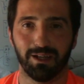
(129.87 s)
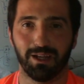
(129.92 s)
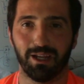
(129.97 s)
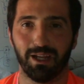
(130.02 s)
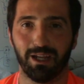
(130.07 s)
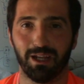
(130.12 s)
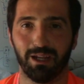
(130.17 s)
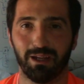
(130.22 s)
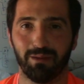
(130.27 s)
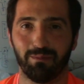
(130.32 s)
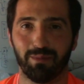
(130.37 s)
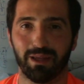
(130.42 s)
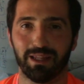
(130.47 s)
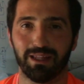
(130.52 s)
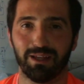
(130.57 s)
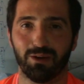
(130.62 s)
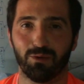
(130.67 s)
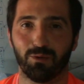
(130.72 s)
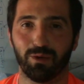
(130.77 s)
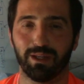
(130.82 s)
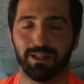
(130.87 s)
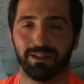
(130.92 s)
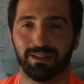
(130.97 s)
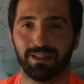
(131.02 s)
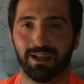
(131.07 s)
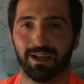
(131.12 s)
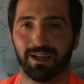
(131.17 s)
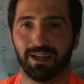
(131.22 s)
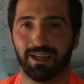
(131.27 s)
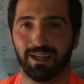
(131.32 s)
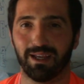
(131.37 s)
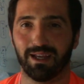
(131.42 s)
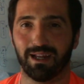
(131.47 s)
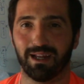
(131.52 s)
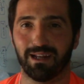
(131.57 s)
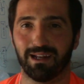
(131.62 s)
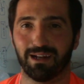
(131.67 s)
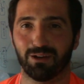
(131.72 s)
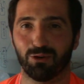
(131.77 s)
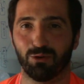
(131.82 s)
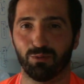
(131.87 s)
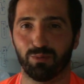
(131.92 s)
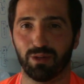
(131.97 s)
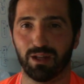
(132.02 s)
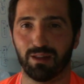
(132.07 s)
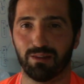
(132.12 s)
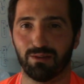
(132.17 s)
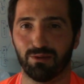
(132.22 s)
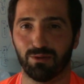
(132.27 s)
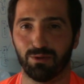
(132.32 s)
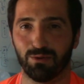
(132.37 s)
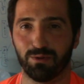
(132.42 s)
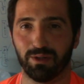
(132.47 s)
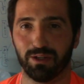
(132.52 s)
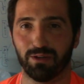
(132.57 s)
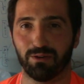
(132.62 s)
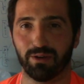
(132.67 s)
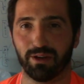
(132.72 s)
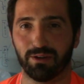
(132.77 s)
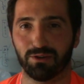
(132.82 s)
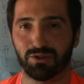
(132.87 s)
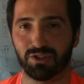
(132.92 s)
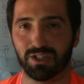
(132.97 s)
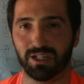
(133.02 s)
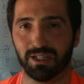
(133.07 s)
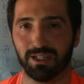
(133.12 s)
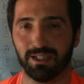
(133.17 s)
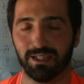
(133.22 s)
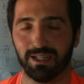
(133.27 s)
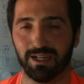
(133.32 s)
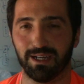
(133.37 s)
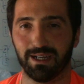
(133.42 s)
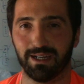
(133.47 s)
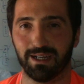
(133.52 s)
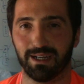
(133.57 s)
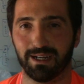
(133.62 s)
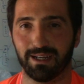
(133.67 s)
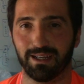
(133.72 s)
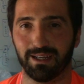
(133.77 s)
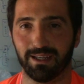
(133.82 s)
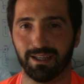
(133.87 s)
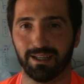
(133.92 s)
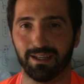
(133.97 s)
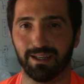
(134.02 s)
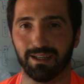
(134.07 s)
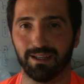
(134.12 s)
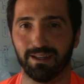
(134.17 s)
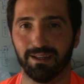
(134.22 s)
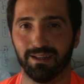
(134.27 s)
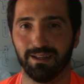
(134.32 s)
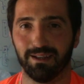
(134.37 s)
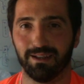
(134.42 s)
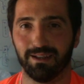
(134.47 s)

y me di cuenta que a largo plazo lo único que conseguía era que,